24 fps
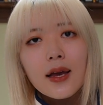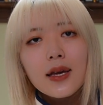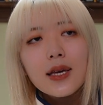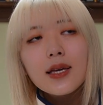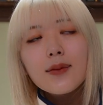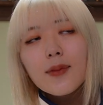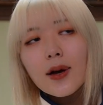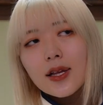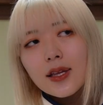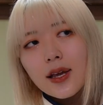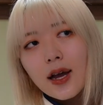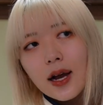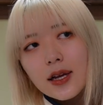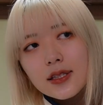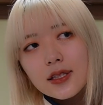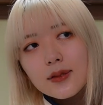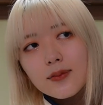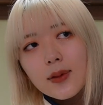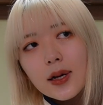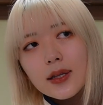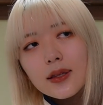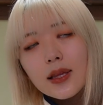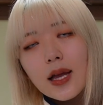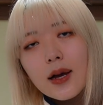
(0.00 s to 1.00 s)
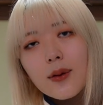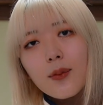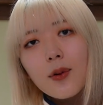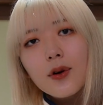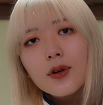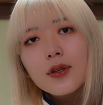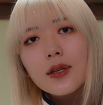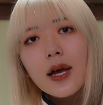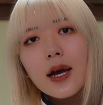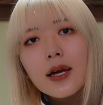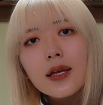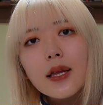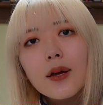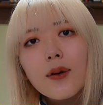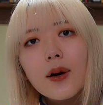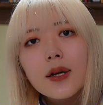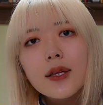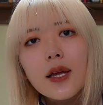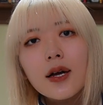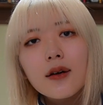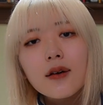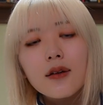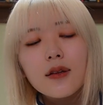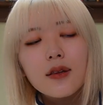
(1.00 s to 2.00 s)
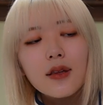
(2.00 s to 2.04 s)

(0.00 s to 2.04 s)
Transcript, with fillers: 今に始まった問題ではなく